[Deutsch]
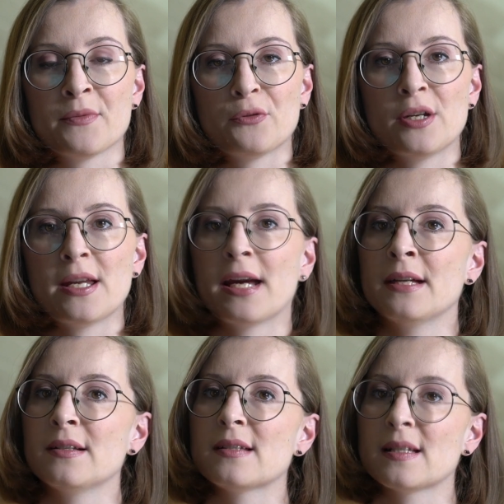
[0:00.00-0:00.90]
Für den
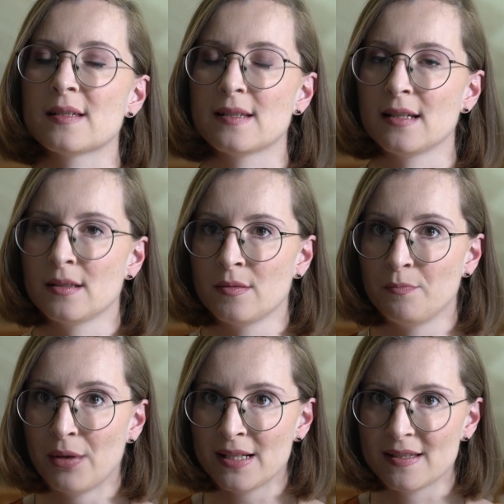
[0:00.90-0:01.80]
Herrn ist das äh,
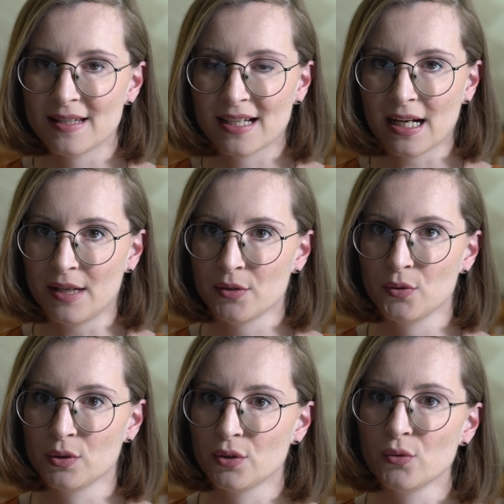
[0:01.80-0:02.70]
Beste gerade
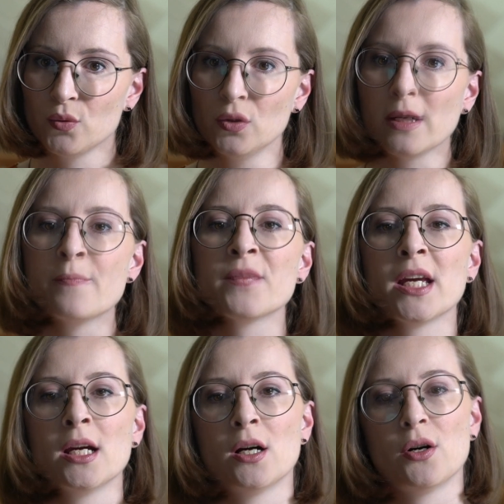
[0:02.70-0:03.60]
gut genug.
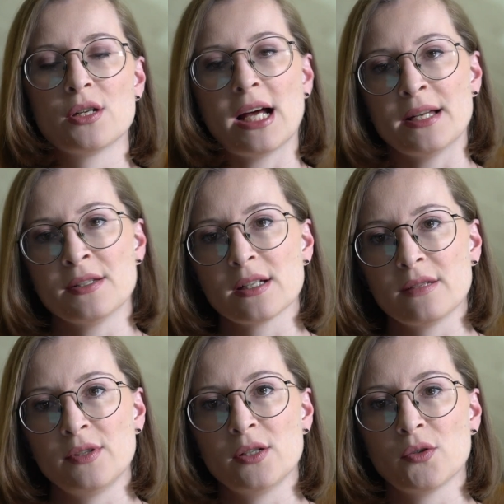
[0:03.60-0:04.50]
Und
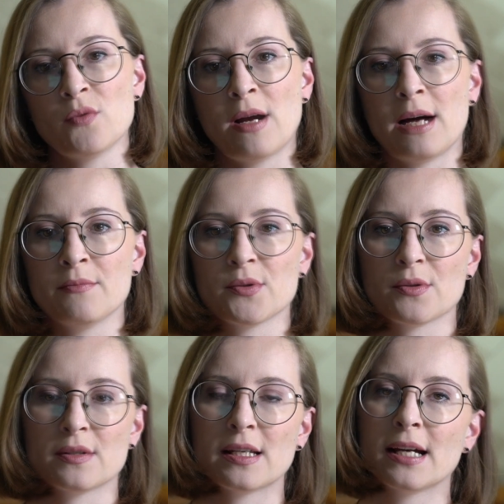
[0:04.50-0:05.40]
andere wiederum haben so
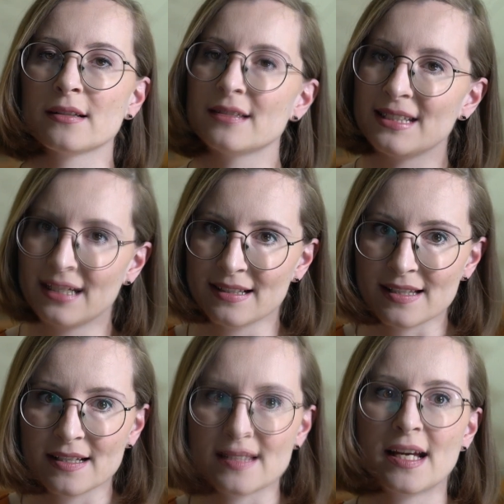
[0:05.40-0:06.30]
gesagt, ja, das
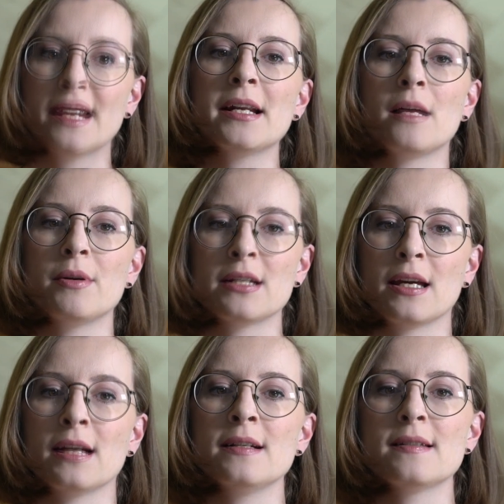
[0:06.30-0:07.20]
kann sein, aber der
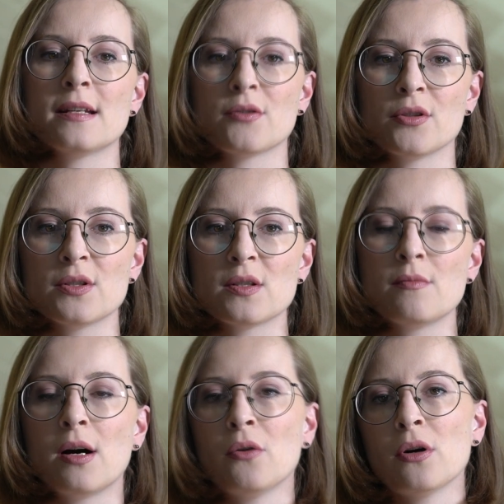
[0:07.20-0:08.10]
Herr ist ja
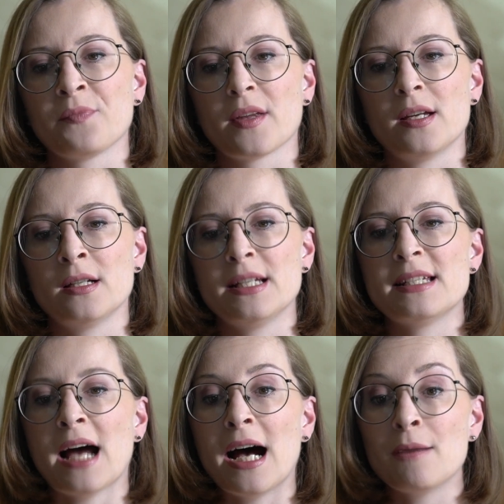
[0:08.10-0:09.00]
trotzdem auch äh, in
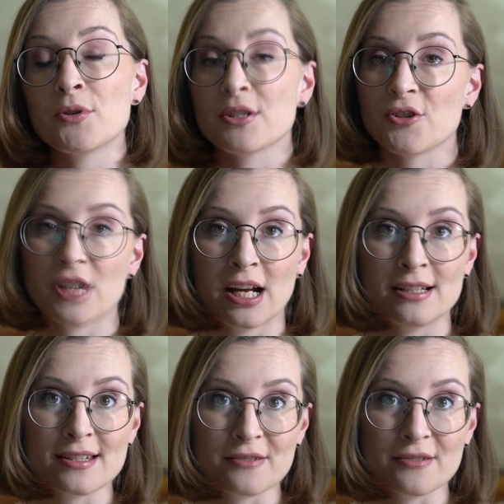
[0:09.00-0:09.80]
der Armut des Stalls